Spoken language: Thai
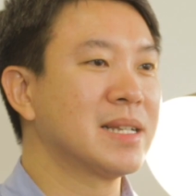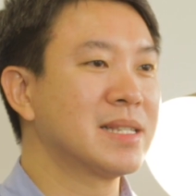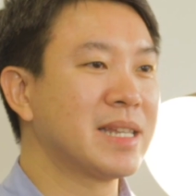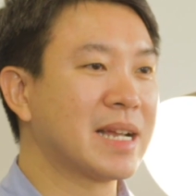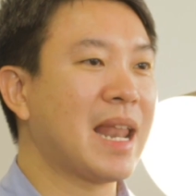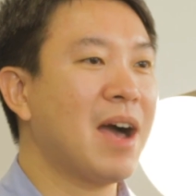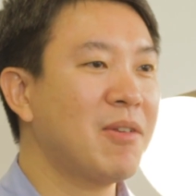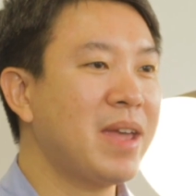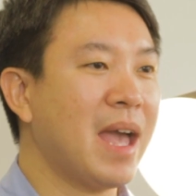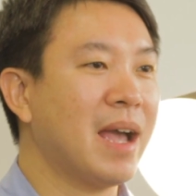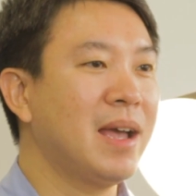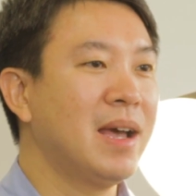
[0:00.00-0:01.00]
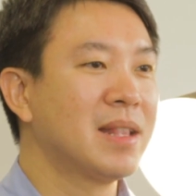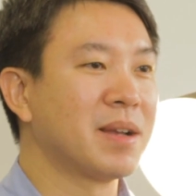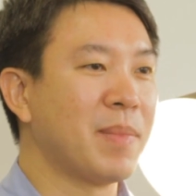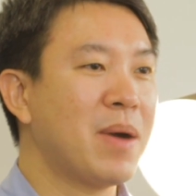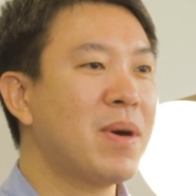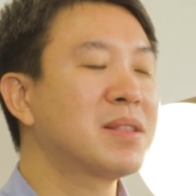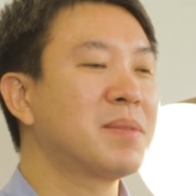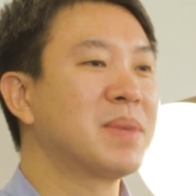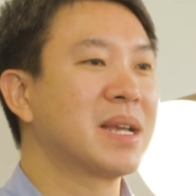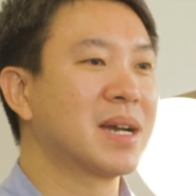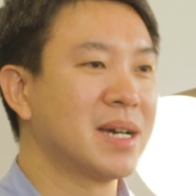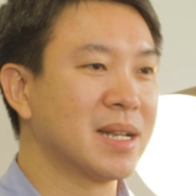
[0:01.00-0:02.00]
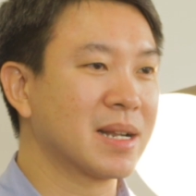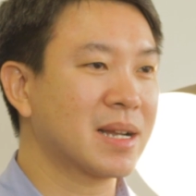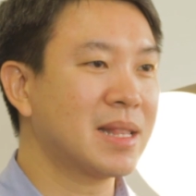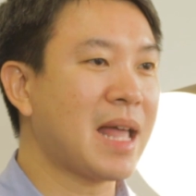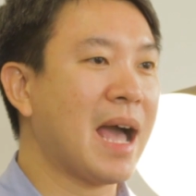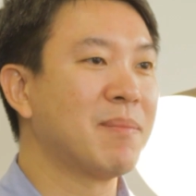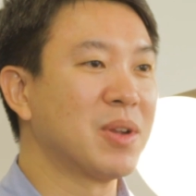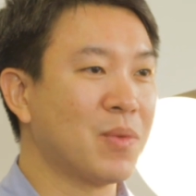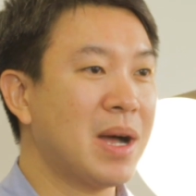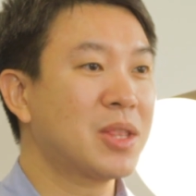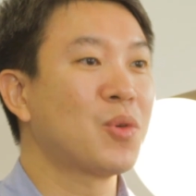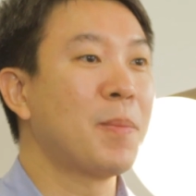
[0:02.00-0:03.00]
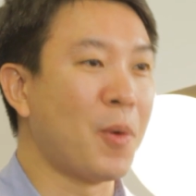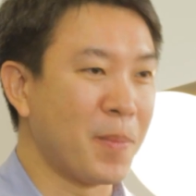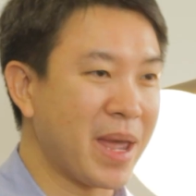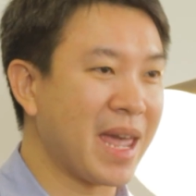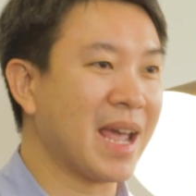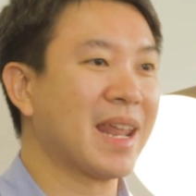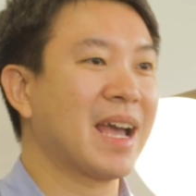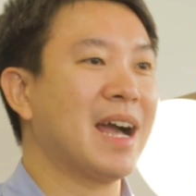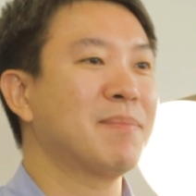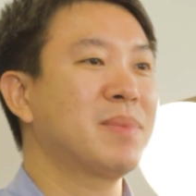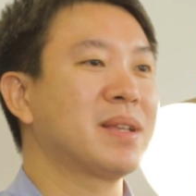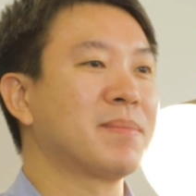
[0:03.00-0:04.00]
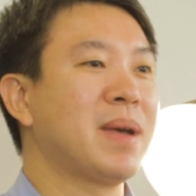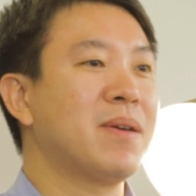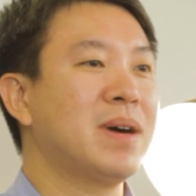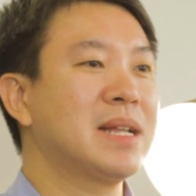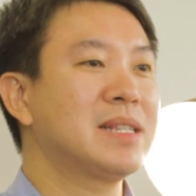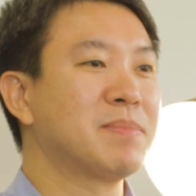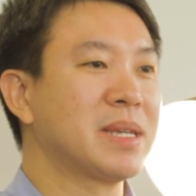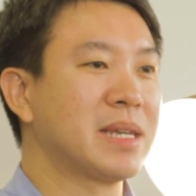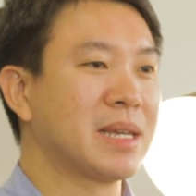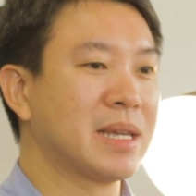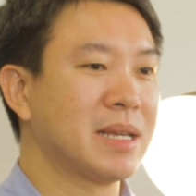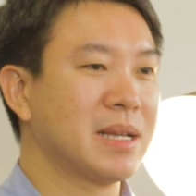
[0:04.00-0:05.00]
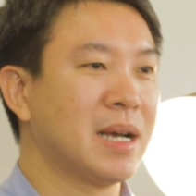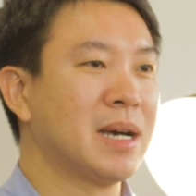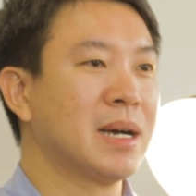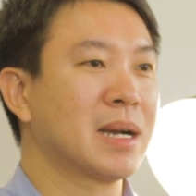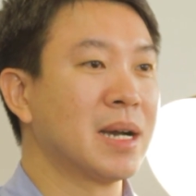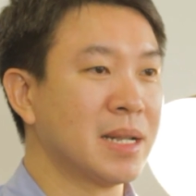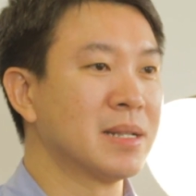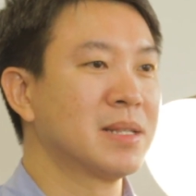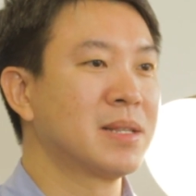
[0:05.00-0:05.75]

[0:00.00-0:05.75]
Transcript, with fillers: จริงๆแล้วเนี่ยถึงแม้ว่าเราจะมีเงินก็ตามหรือว่าตัวผมเองนะครับถึงแม้ว่าจะมีเงิน